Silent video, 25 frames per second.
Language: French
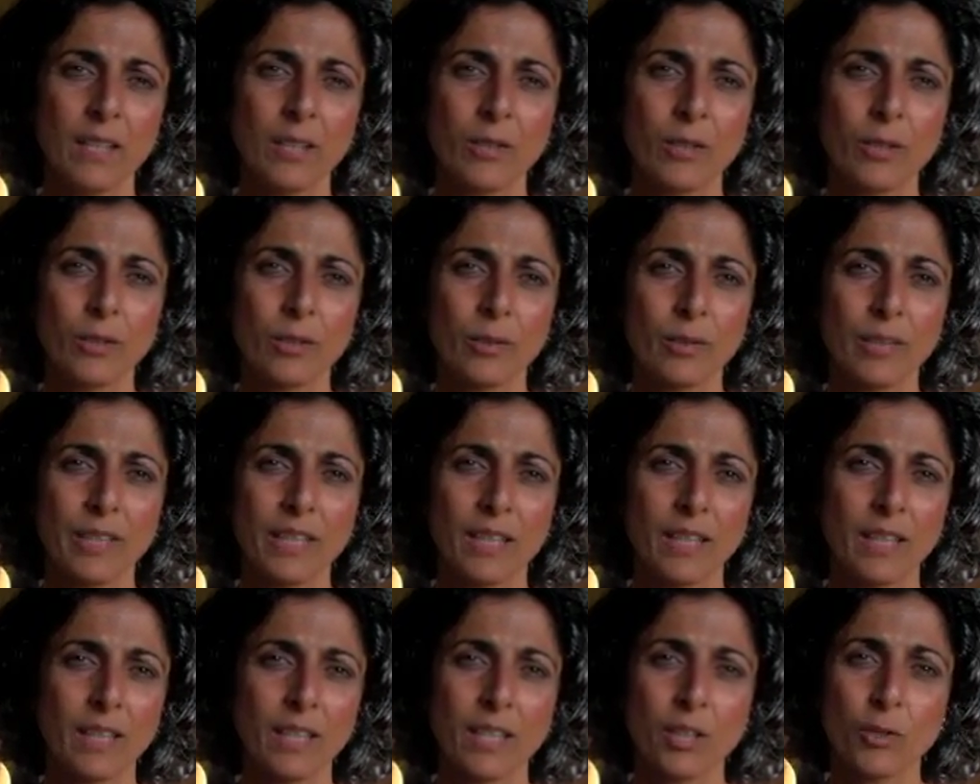Euh,
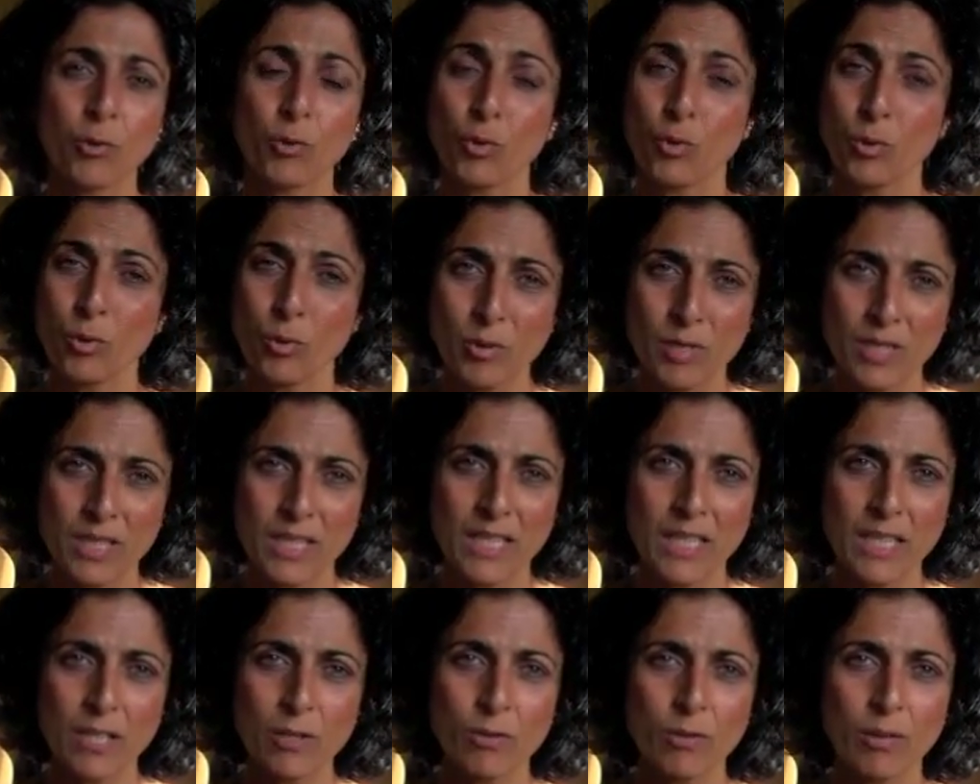et, je suis
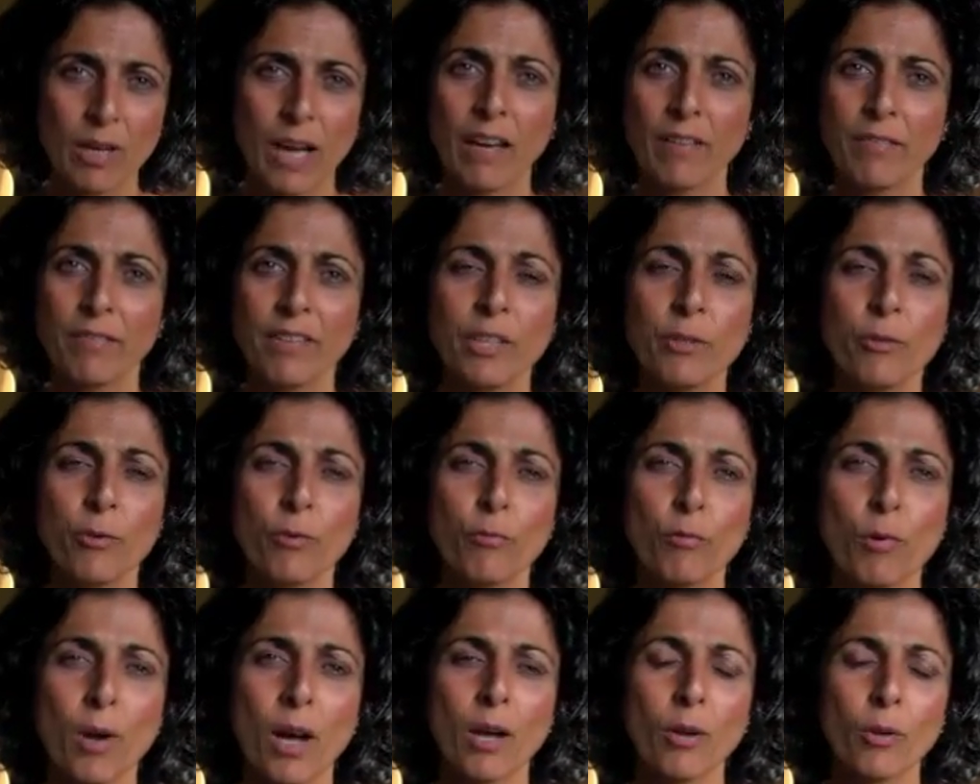aussi euh, ravie de
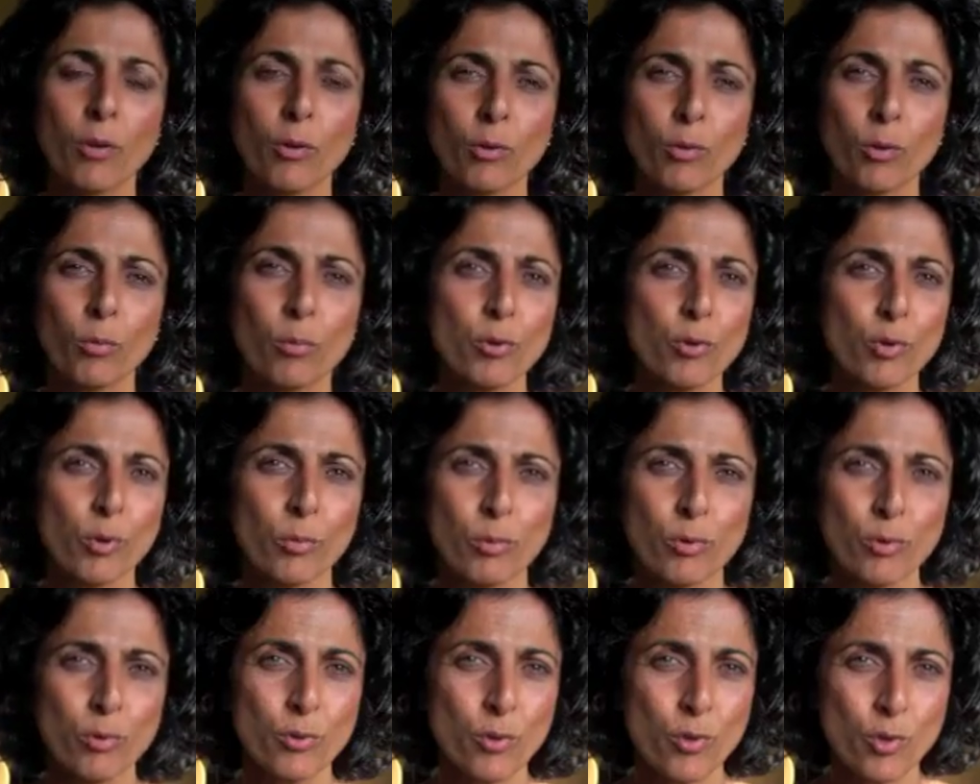voir que de plus en
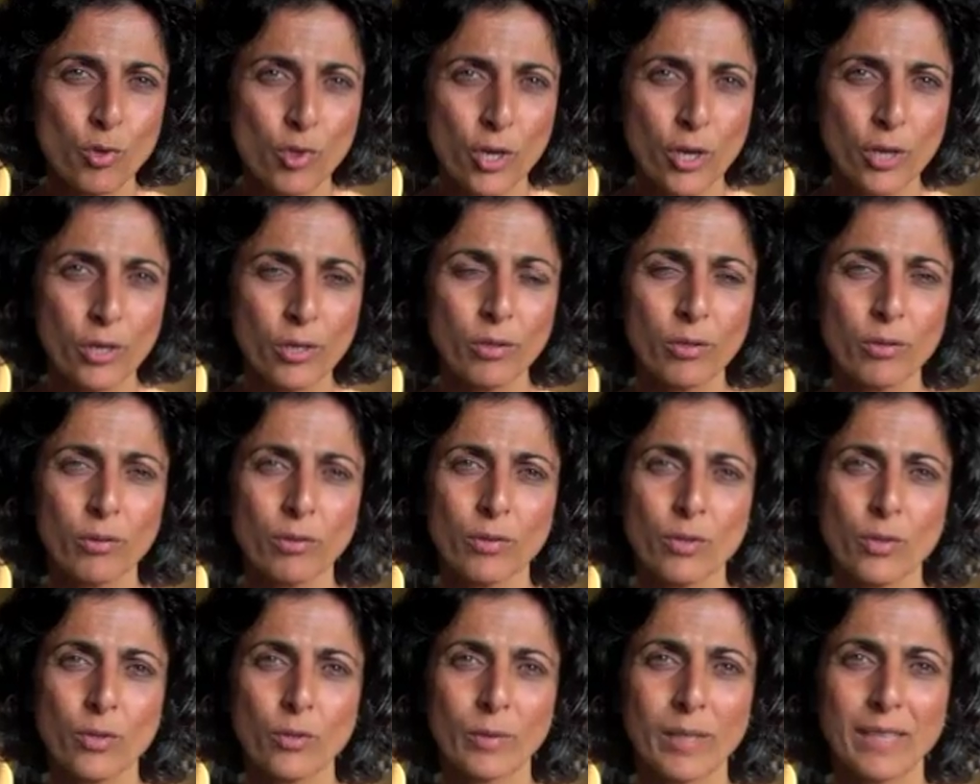plus de jeunes
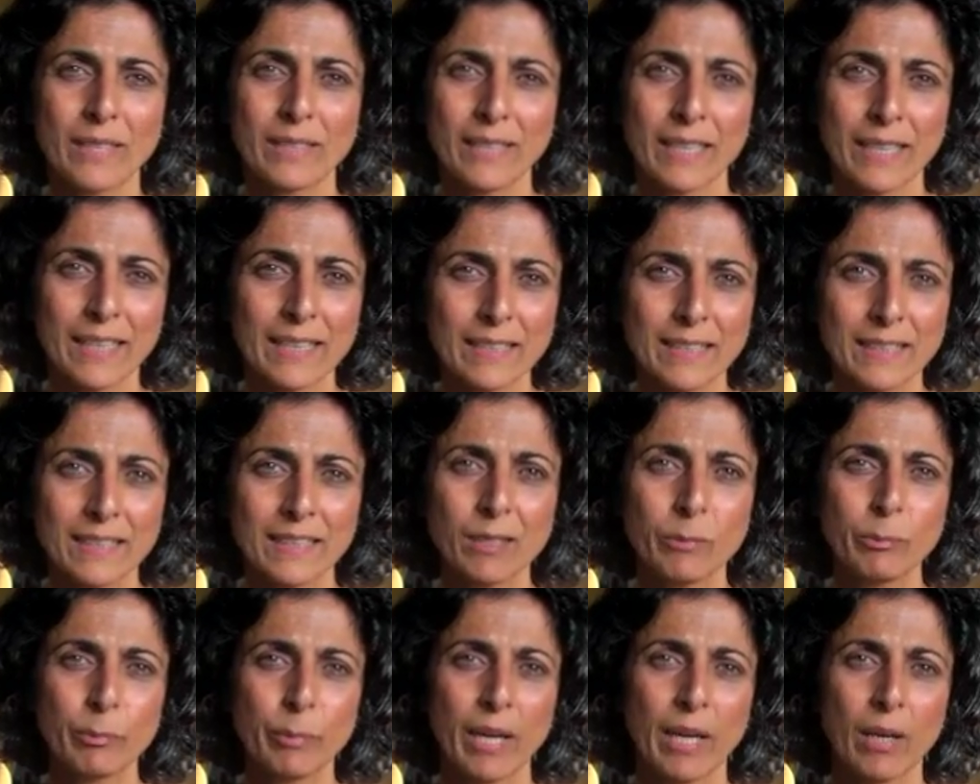sont
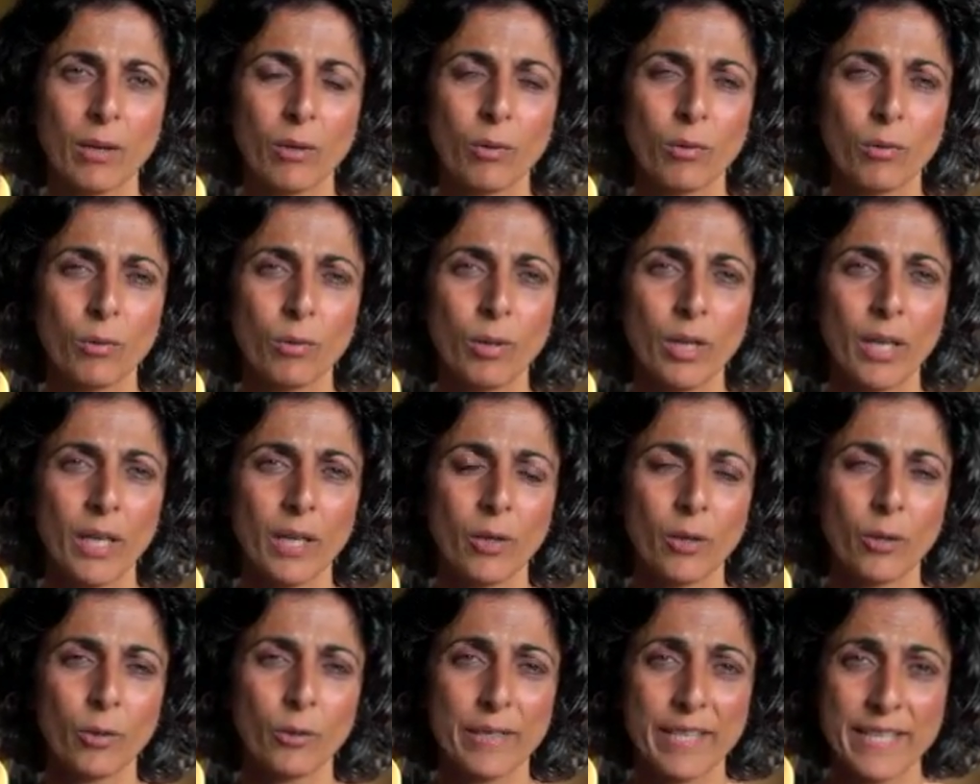intéressés par
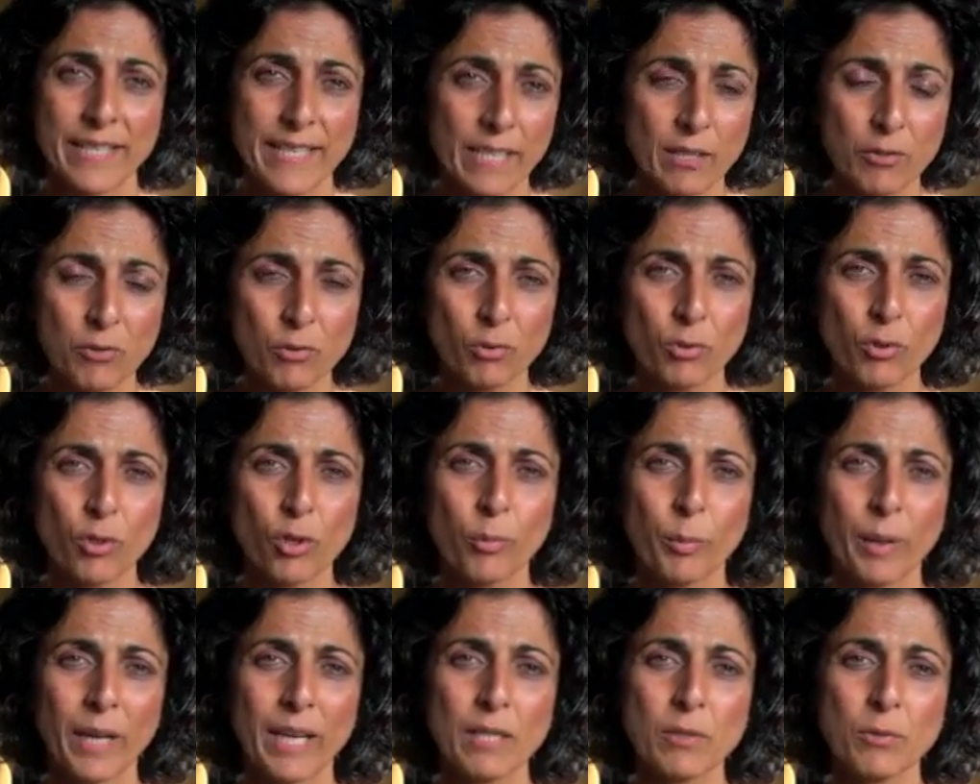des actions de
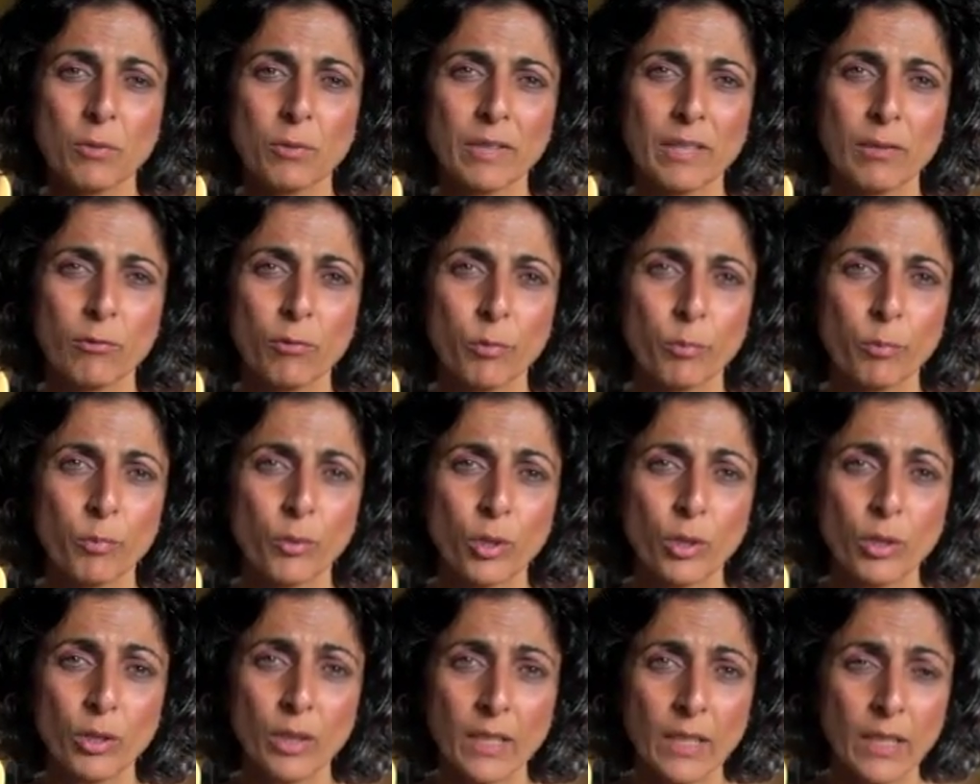coopération et
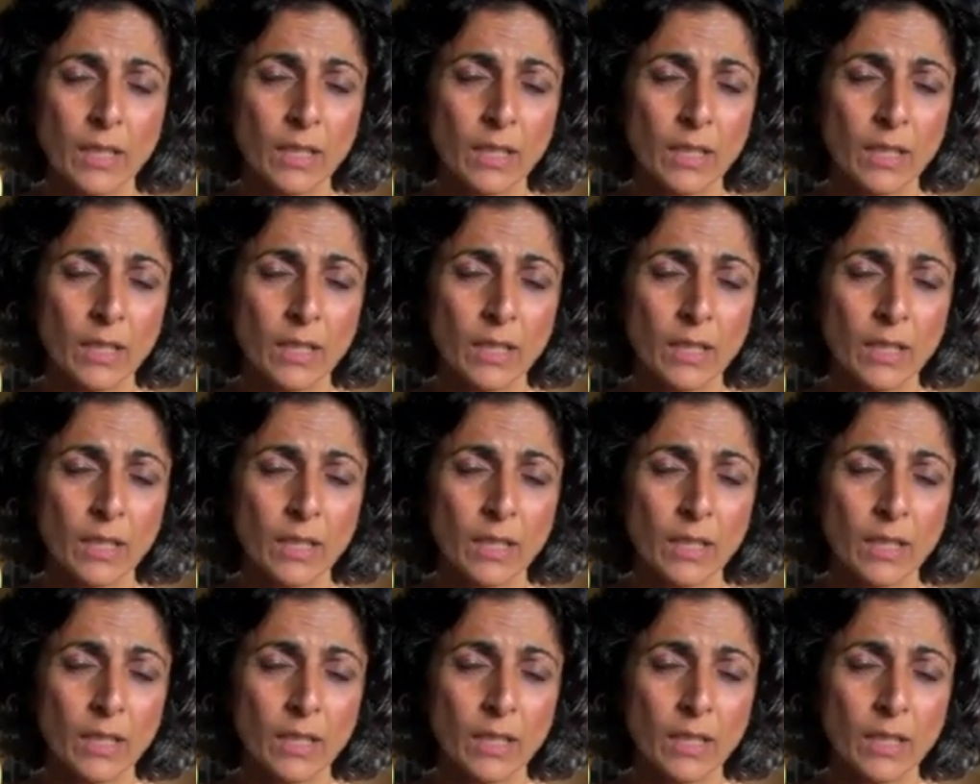développement.